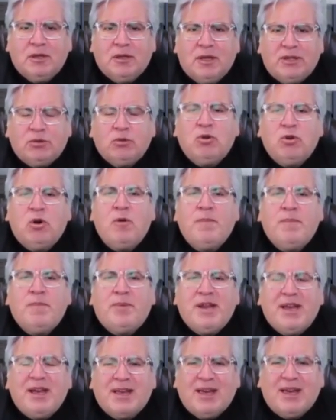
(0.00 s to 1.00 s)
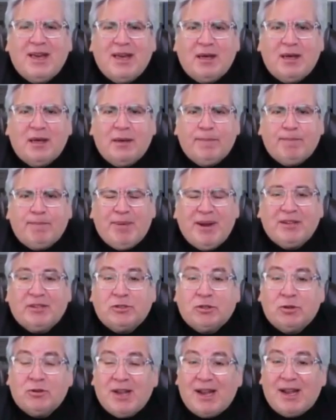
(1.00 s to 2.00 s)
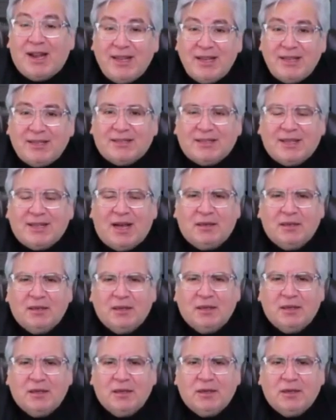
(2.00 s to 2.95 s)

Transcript: Es un hombre que personaliza